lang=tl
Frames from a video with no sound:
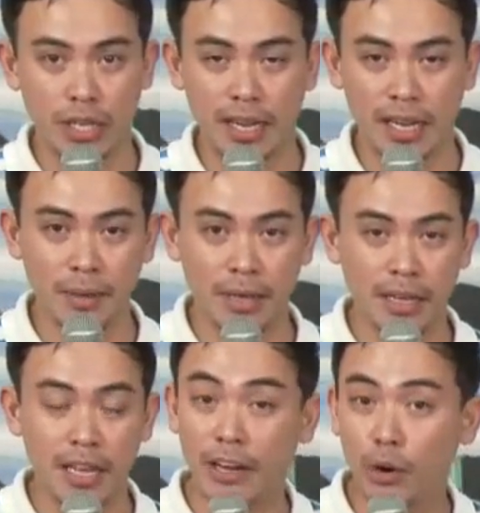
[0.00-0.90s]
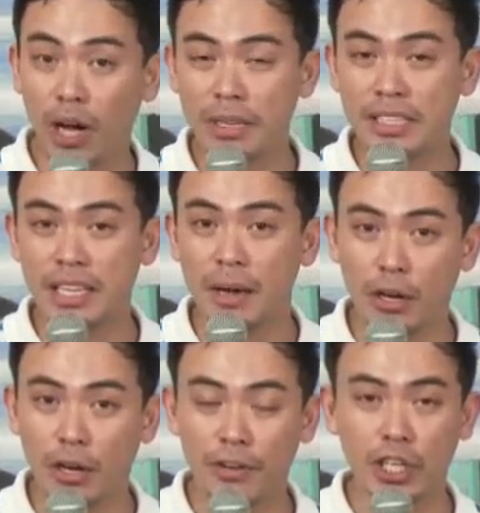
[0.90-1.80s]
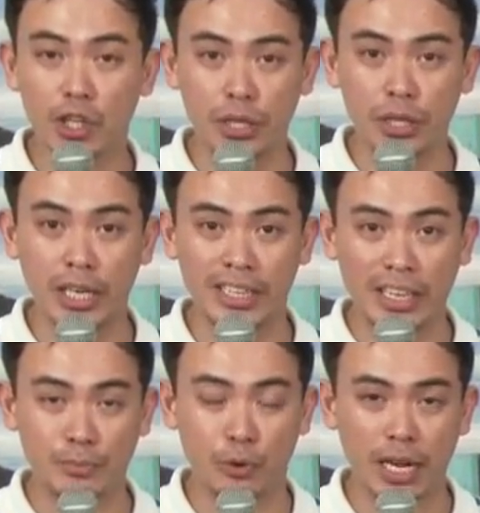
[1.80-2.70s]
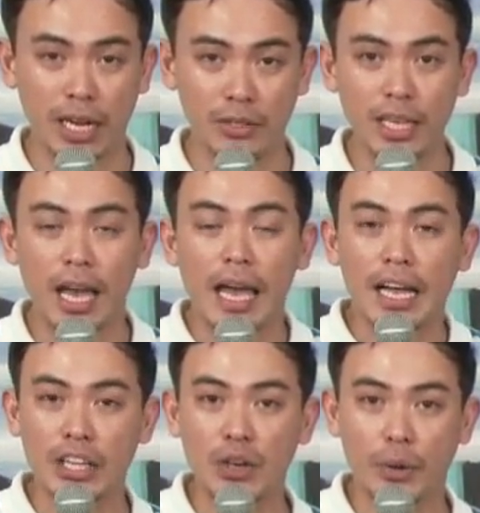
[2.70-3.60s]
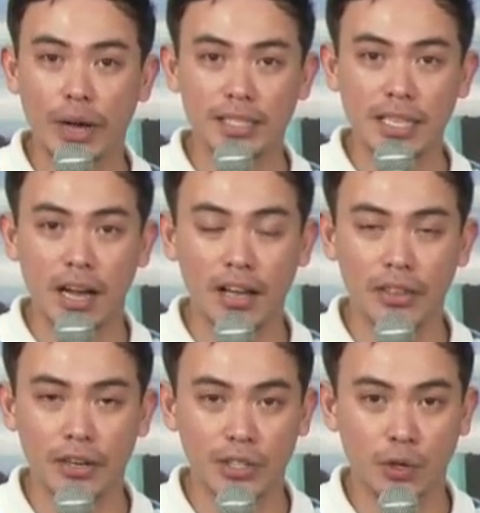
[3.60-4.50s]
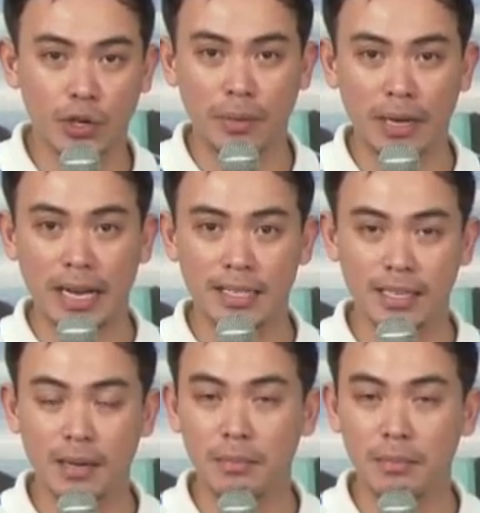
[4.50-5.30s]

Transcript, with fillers: ng gabi. I-follow kami sa aming official Twitter at Facebook accounts, DOST underscore pag-asa.